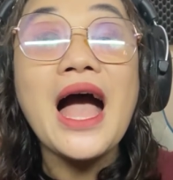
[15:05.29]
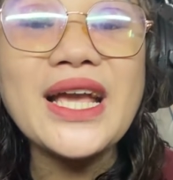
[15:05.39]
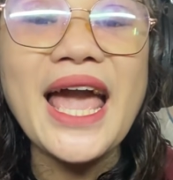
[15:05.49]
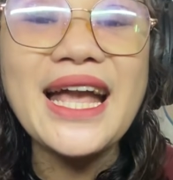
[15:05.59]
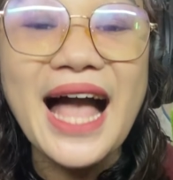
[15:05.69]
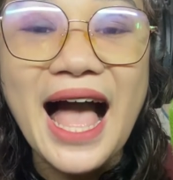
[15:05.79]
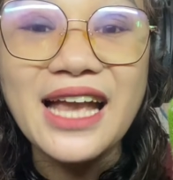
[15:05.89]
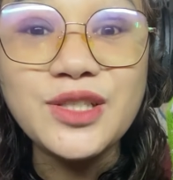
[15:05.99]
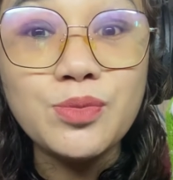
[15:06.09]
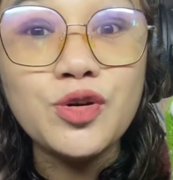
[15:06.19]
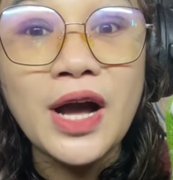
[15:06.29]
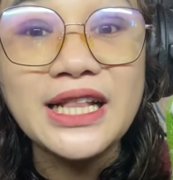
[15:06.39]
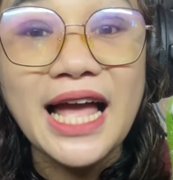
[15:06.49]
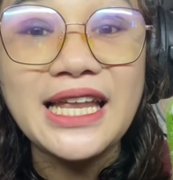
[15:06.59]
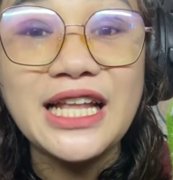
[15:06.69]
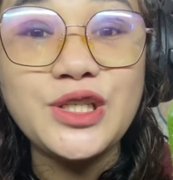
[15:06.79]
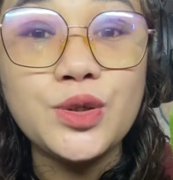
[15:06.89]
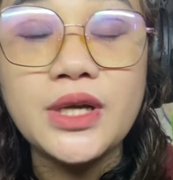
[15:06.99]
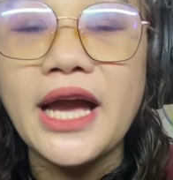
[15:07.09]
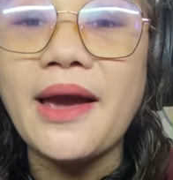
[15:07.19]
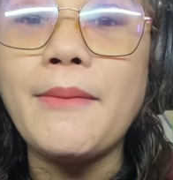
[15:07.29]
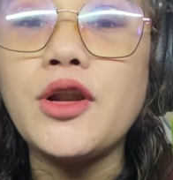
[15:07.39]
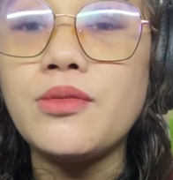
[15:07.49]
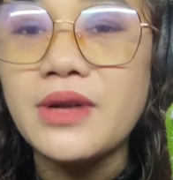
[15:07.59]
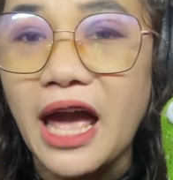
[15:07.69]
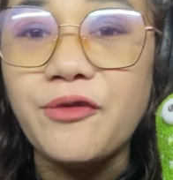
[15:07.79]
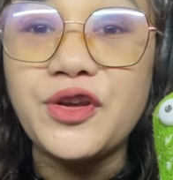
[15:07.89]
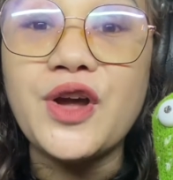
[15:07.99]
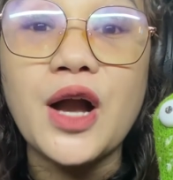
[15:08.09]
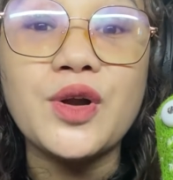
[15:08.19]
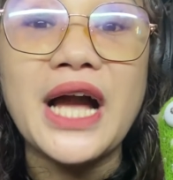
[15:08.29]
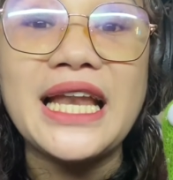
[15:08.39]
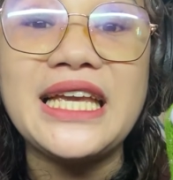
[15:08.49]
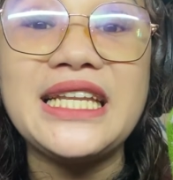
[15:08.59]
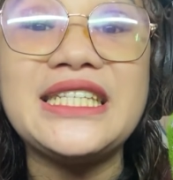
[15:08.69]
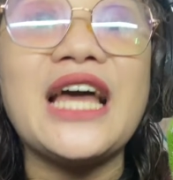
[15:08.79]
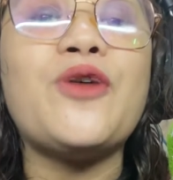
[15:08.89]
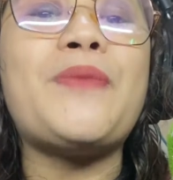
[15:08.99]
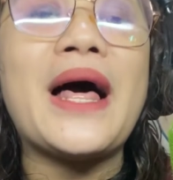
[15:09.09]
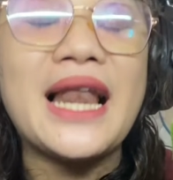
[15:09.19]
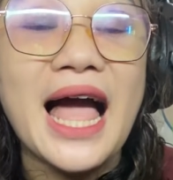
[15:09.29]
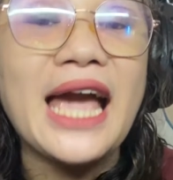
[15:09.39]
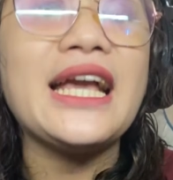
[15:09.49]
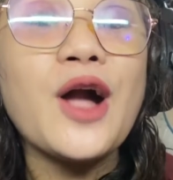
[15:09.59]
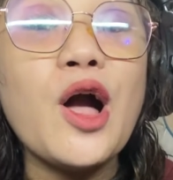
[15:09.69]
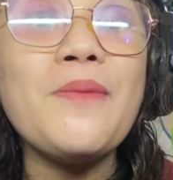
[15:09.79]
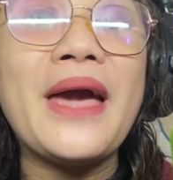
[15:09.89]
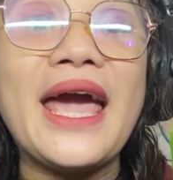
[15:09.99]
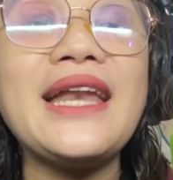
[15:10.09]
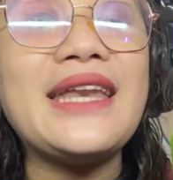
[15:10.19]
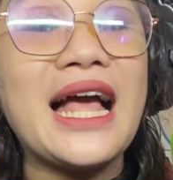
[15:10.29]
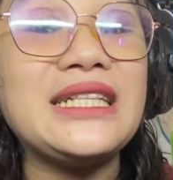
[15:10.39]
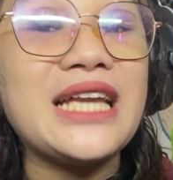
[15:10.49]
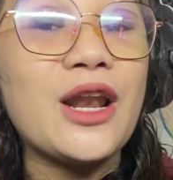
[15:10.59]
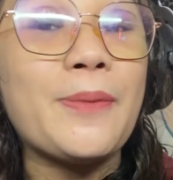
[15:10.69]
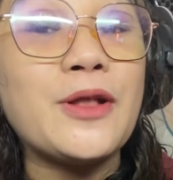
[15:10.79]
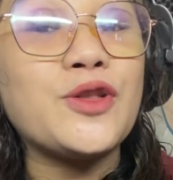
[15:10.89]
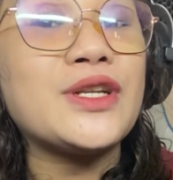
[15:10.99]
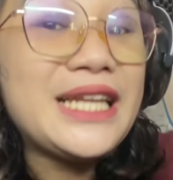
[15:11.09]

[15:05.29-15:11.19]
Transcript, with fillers: Oke guys, buat kalian juga yang belum like video aku kali ini jangan lupa like, komen, dan jangan lupa untuk